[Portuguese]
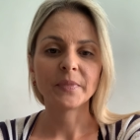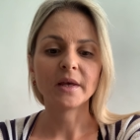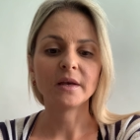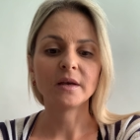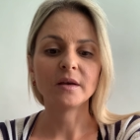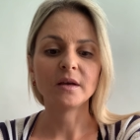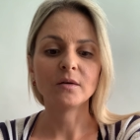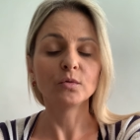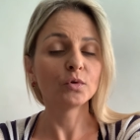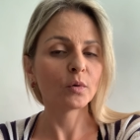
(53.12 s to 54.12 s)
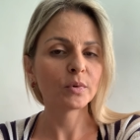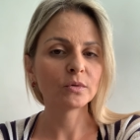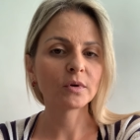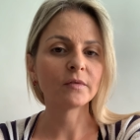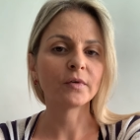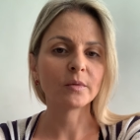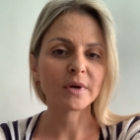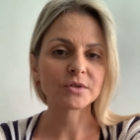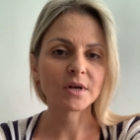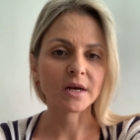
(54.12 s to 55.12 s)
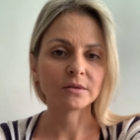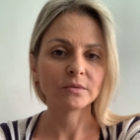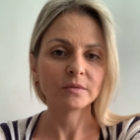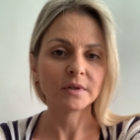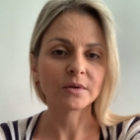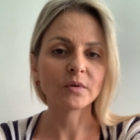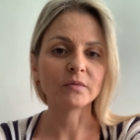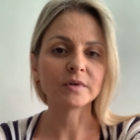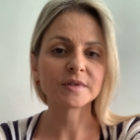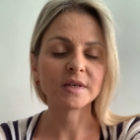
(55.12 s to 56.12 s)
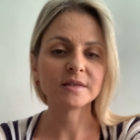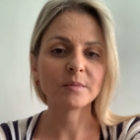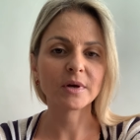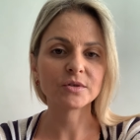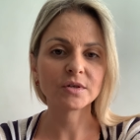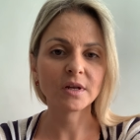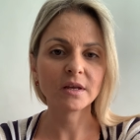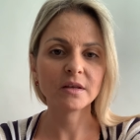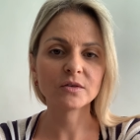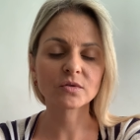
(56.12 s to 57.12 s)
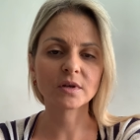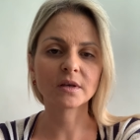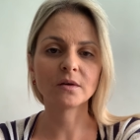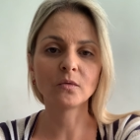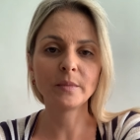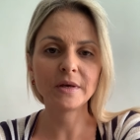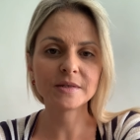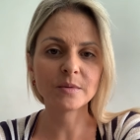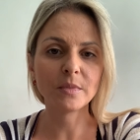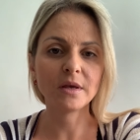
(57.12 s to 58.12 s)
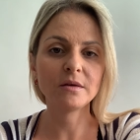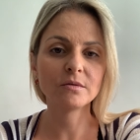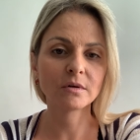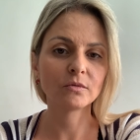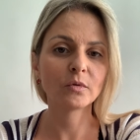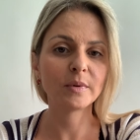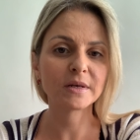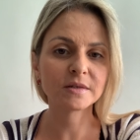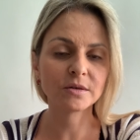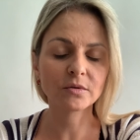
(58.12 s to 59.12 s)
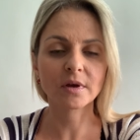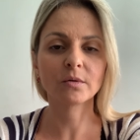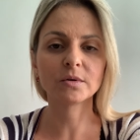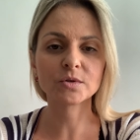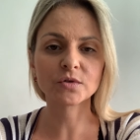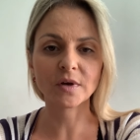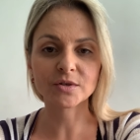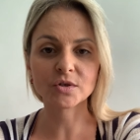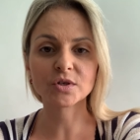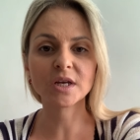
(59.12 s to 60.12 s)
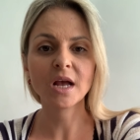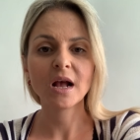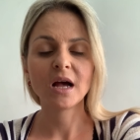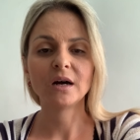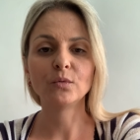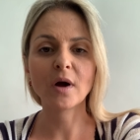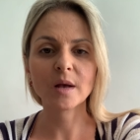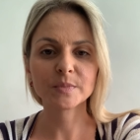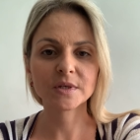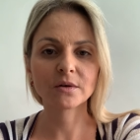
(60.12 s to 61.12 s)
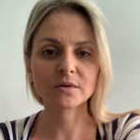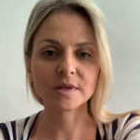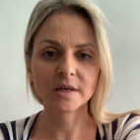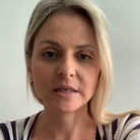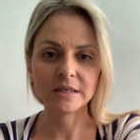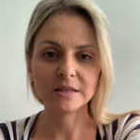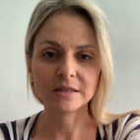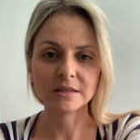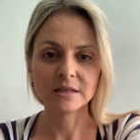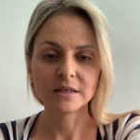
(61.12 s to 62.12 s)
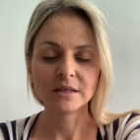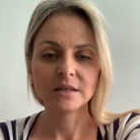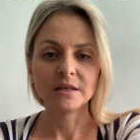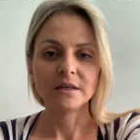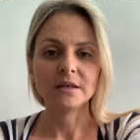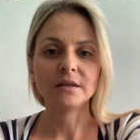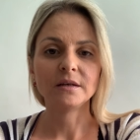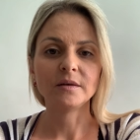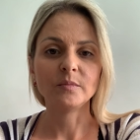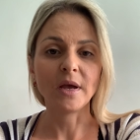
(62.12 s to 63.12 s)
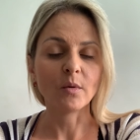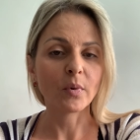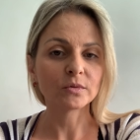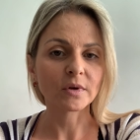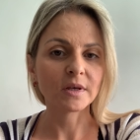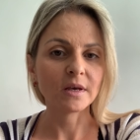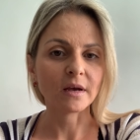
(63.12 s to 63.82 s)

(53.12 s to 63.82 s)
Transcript: é, o dobro do que foi imaginado. Então, vocês imaginem isso daqui a um mês e meio no Brasil, que é quando a gente vai atingir o ápice da nossa crise. É, bem, o ponto aqui